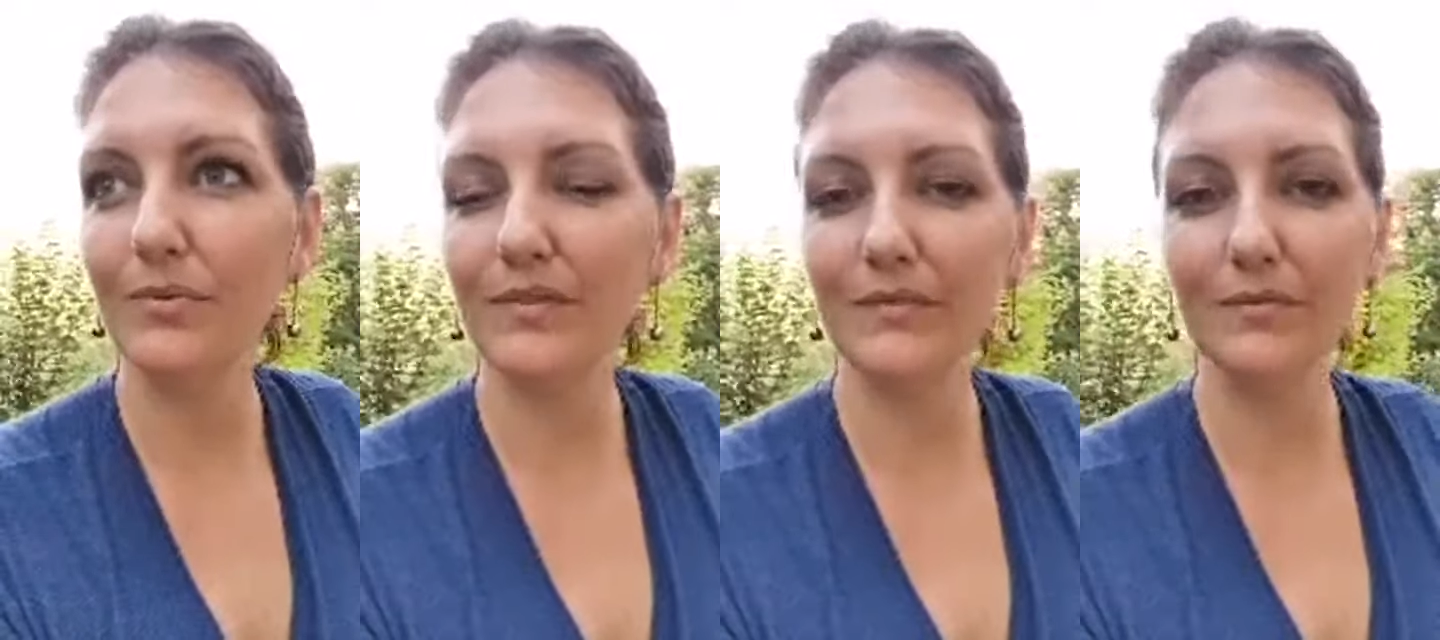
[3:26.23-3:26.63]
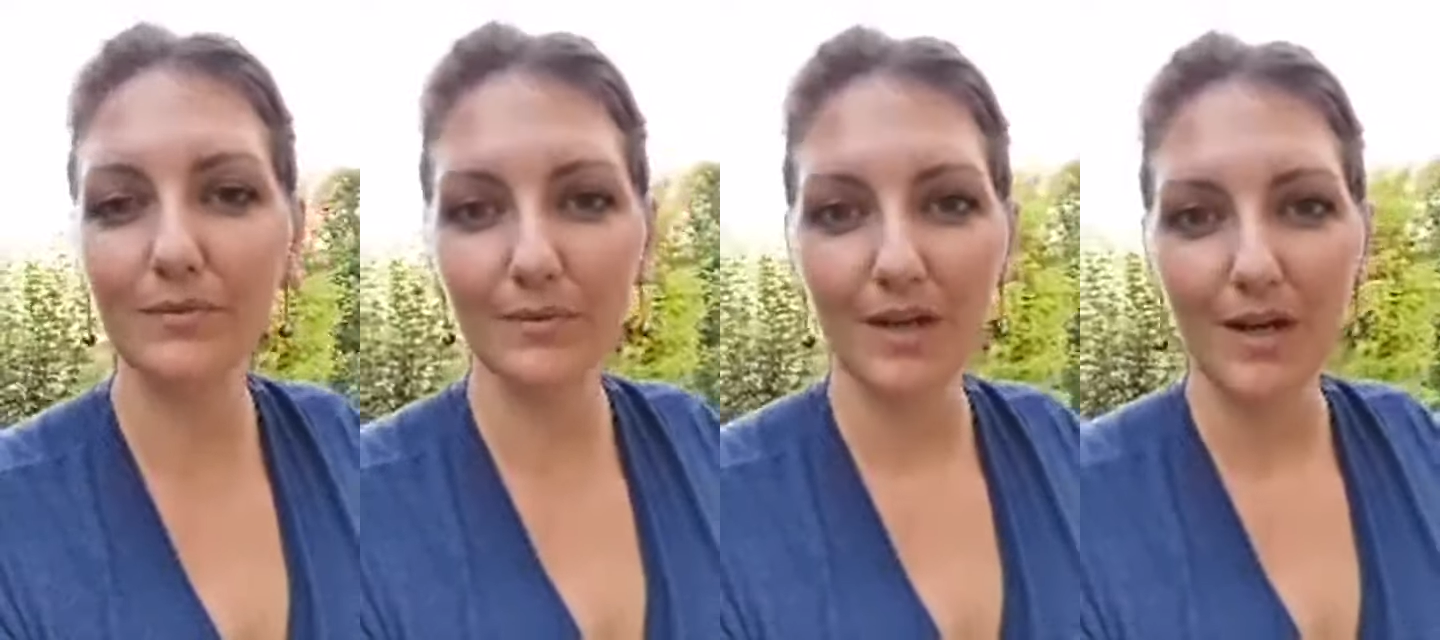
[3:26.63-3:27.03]
pouvez
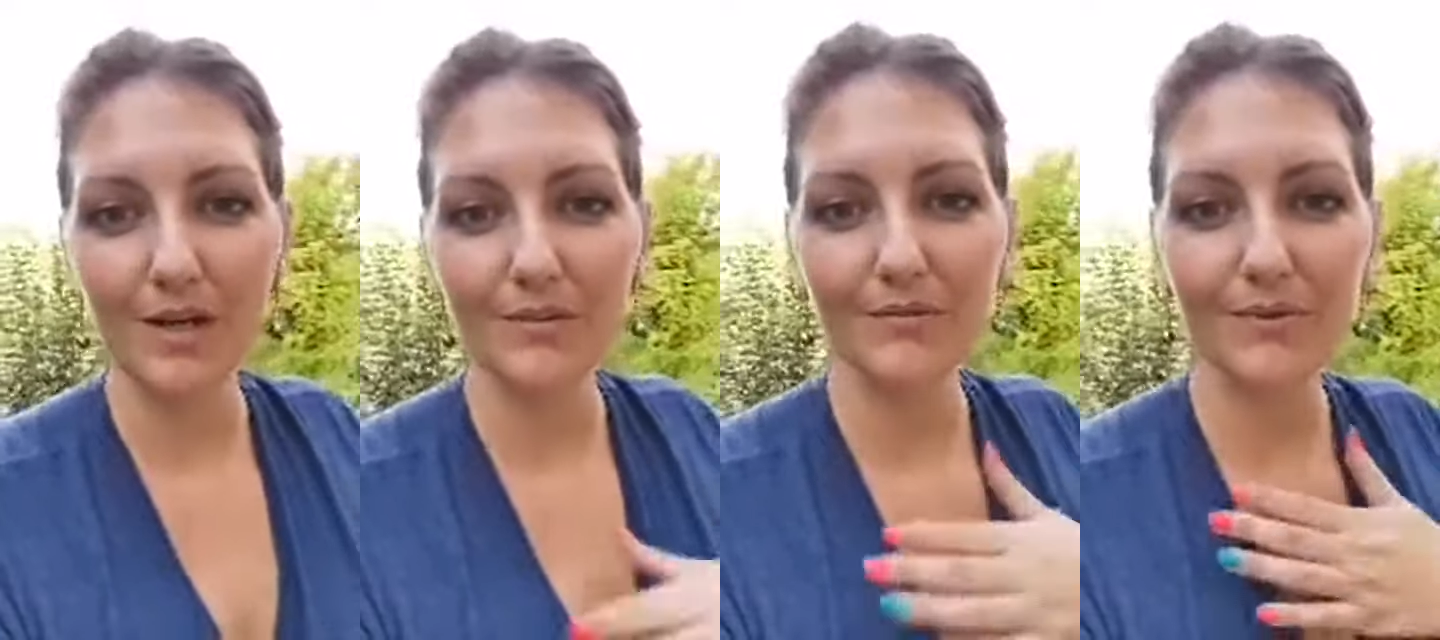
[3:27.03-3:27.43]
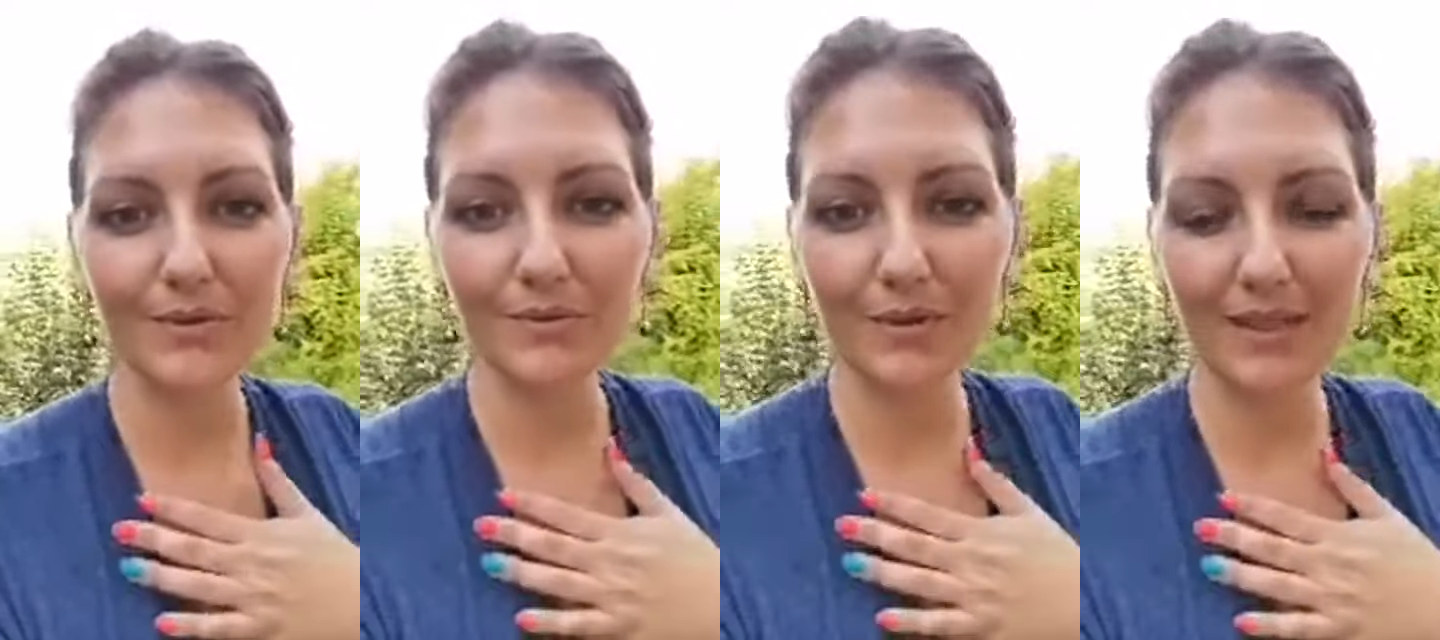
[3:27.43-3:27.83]
vous, vous
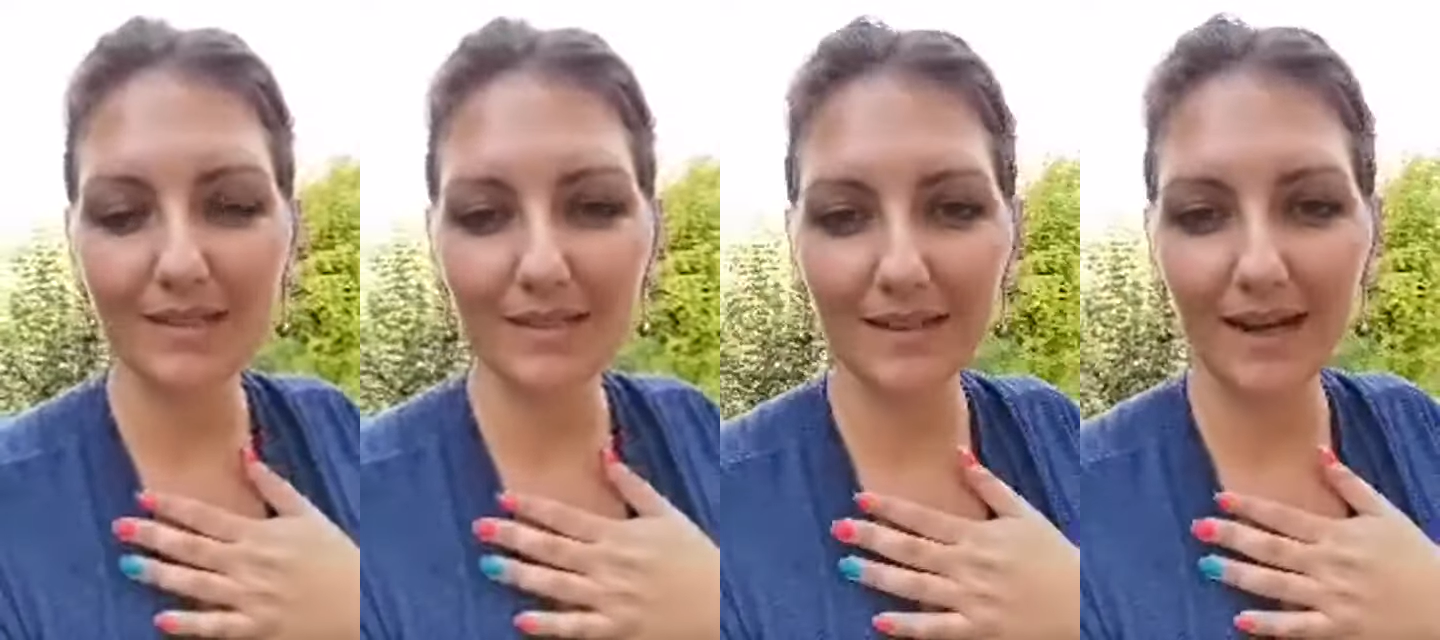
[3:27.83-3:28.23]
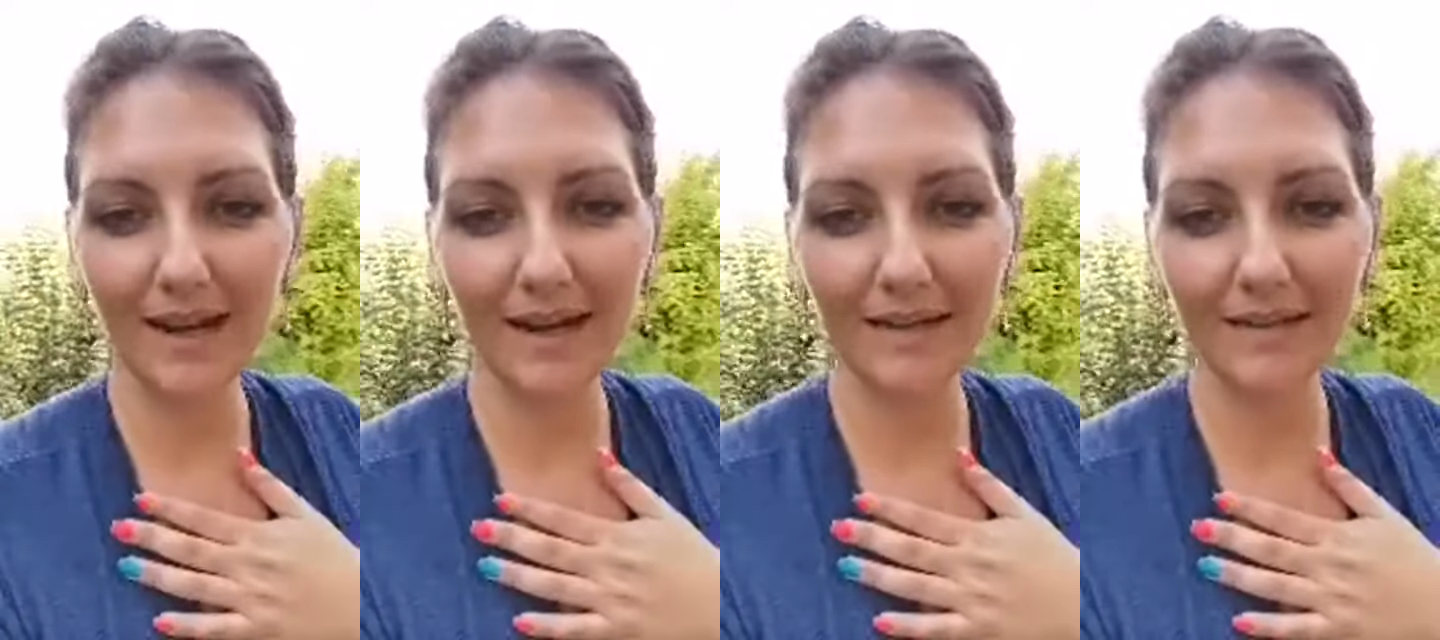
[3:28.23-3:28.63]
autoriser
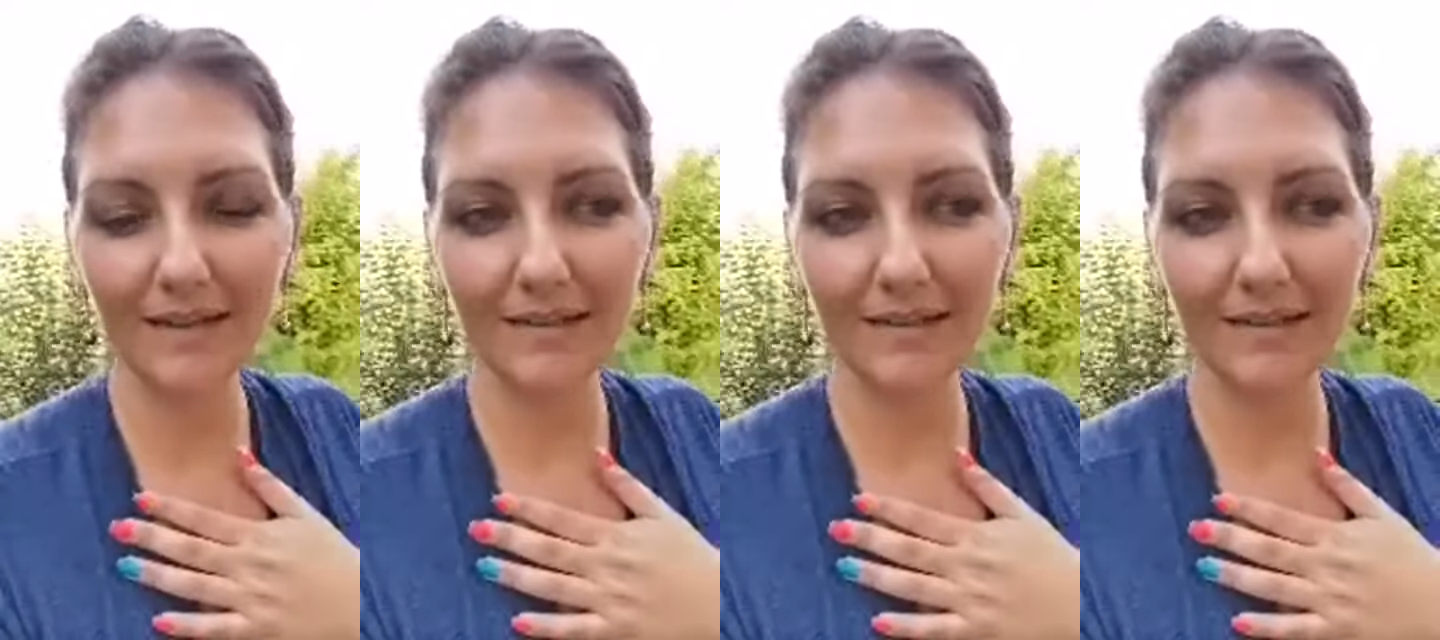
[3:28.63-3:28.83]
à,